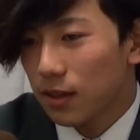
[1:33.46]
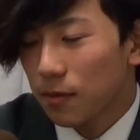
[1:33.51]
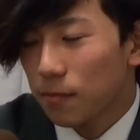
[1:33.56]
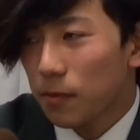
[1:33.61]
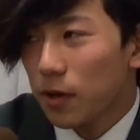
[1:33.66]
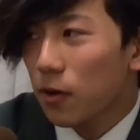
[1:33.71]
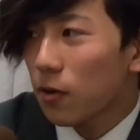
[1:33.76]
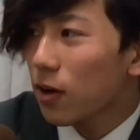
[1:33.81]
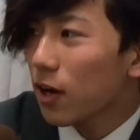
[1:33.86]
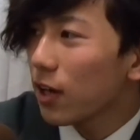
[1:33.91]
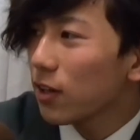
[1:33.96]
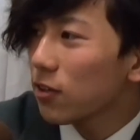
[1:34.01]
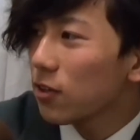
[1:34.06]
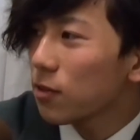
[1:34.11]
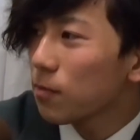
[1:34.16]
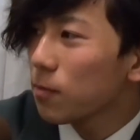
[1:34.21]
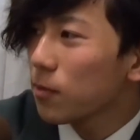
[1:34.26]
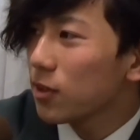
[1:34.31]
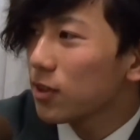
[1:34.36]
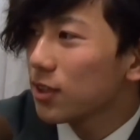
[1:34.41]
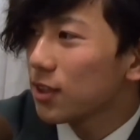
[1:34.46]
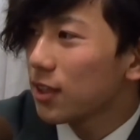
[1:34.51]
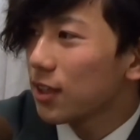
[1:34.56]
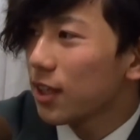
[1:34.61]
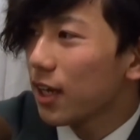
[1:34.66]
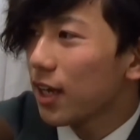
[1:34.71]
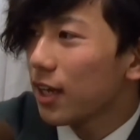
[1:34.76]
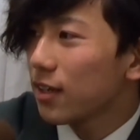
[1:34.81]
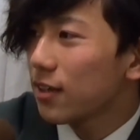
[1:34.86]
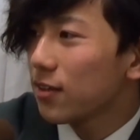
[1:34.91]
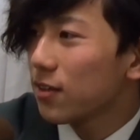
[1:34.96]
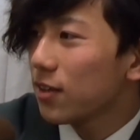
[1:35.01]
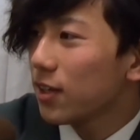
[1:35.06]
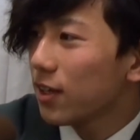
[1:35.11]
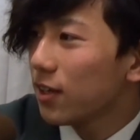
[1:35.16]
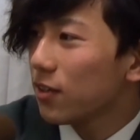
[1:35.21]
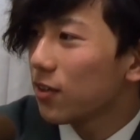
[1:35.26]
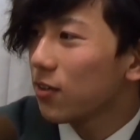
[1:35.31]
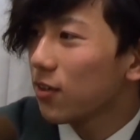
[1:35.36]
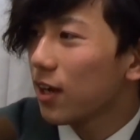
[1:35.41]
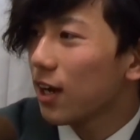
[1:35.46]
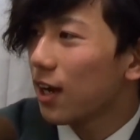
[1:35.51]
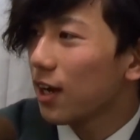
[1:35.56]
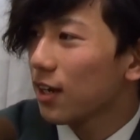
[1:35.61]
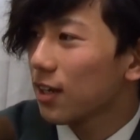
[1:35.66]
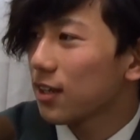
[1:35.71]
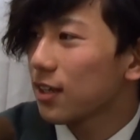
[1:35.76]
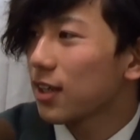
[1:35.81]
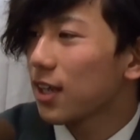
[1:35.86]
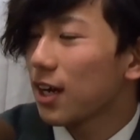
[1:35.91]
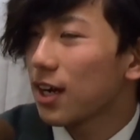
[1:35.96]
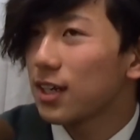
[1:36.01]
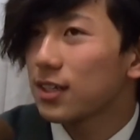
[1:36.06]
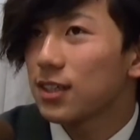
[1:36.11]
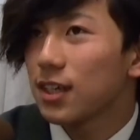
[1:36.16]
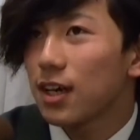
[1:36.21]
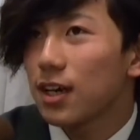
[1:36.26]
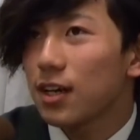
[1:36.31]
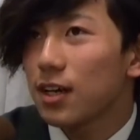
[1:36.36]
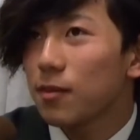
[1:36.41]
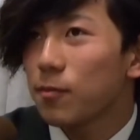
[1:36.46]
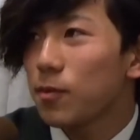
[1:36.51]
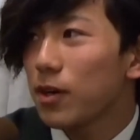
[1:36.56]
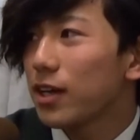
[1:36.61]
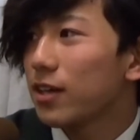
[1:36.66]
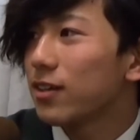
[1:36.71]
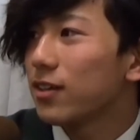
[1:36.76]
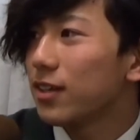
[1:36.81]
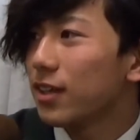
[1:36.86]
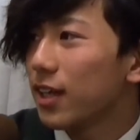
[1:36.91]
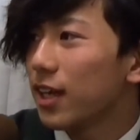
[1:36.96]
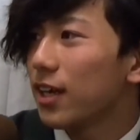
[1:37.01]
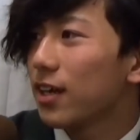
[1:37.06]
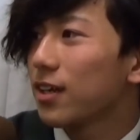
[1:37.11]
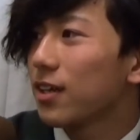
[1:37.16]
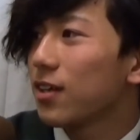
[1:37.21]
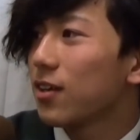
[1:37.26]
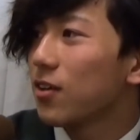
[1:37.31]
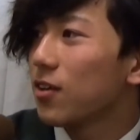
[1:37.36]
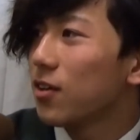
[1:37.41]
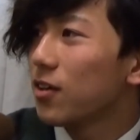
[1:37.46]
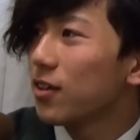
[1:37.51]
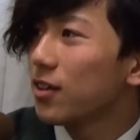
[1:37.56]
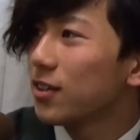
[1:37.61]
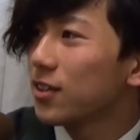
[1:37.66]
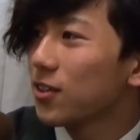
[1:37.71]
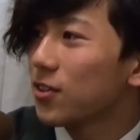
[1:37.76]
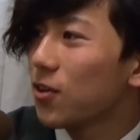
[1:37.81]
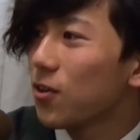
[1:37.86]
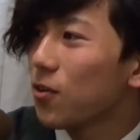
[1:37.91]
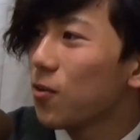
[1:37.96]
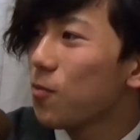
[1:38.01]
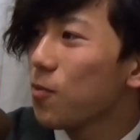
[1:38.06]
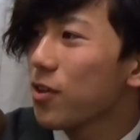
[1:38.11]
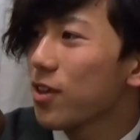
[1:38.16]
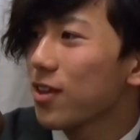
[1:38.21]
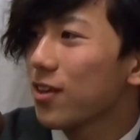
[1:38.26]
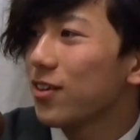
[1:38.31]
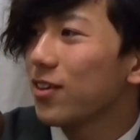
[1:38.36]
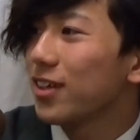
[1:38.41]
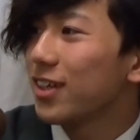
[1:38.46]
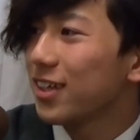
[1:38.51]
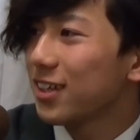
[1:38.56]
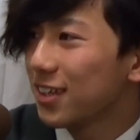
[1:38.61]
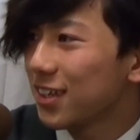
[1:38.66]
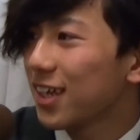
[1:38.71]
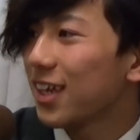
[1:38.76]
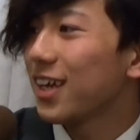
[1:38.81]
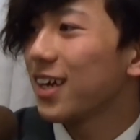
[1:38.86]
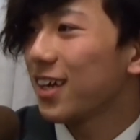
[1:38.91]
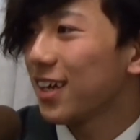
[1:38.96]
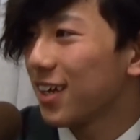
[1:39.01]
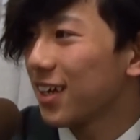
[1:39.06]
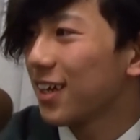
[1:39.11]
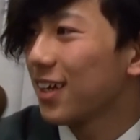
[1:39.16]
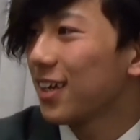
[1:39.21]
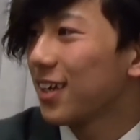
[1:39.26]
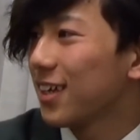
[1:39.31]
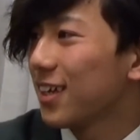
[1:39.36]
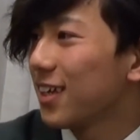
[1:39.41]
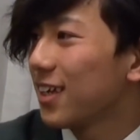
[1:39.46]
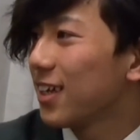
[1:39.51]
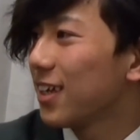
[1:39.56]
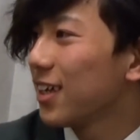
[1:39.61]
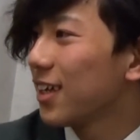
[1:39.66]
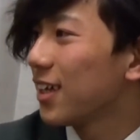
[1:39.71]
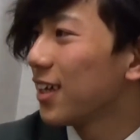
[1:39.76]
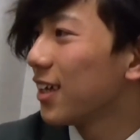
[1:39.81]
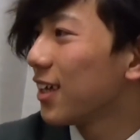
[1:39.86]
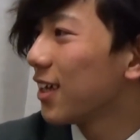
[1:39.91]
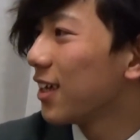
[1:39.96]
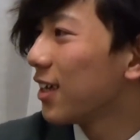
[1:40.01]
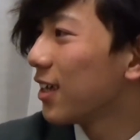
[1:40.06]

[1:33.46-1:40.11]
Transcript: 他のスポーツにないスリルとか高さもあるんですごい面白いですねあの、我々